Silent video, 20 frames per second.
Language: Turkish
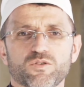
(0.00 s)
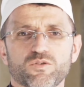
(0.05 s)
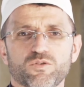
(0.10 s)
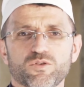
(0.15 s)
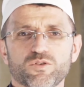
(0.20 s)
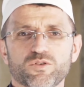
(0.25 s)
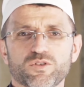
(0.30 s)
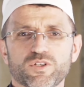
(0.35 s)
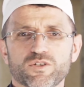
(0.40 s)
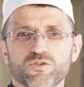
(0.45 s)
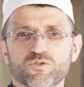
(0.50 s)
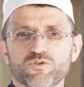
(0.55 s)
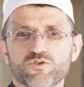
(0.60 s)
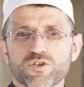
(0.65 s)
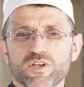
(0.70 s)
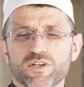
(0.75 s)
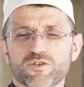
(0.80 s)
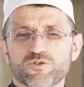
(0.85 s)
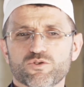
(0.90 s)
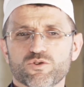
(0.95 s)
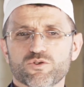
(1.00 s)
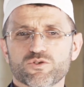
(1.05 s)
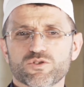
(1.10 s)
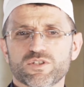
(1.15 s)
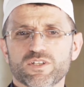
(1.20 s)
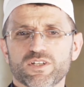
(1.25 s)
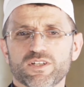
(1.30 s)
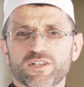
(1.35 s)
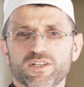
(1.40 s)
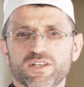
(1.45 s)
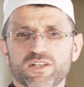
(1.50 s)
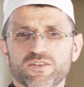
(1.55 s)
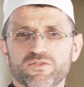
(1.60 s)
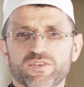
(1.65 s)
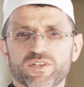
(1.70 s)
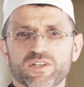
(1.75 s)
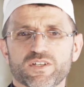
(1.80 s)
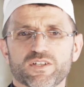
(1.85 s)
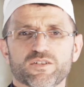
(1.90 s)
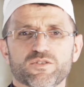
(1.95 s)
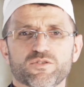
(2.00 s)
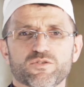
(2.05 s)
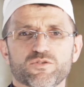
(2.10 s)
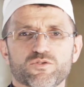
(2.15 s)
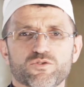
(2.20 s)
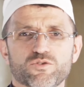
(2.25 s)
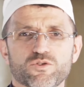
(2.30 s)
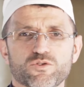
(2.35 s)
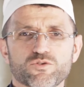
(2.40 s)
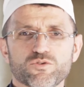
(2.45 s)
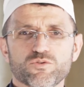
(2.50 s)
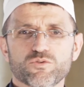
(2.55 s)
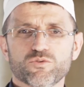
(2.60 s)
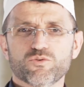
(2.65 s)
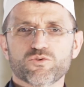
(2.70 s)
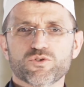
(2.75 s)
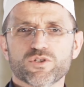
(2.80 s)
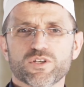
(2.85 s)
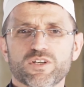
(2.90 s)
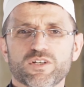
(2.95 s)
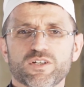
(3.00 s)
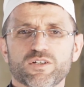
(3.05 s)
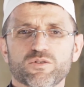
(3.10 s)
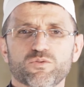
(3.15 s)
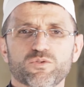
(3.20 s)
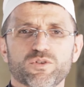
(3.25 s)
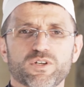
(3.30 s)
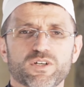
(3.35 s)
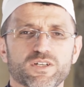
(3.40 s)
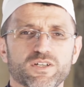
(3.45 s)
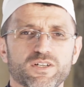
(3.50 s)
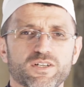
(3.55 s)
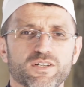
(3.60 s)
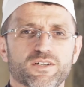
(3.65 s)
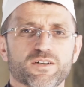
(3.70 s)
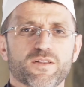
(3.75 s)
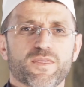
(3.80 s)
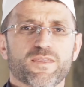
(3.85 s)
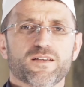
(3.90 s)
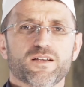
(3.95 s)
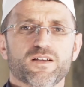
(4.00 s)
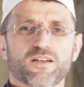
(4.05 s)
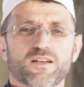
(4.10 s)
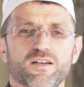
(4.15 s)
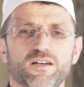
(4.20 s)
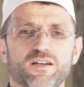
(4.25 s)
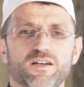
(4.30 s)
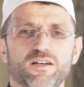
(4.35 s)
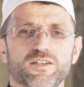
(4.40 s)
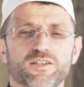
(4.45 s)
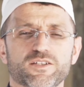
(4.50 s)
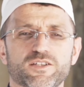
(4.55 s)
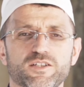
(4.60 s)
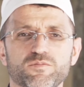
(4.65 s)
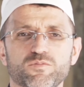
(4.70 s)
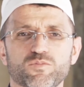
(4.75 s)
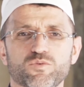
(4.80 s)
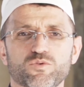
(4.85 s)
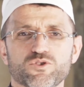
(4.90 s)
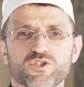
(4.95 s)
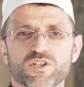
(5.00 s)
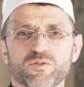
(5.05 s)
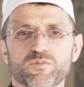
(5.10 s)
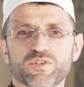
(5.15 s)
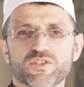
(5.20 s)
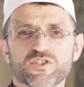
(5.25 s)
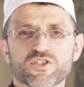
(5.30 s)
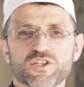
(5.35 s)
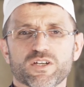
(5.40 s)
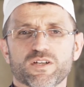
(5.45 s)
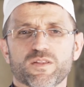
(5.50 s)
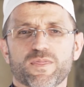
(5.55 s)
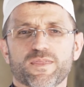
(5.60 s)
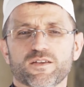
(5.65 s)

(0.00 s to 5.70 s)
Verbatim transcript: Onlar güzel söz dinler ve sözün güzeline uyarlar, ayetin mucebince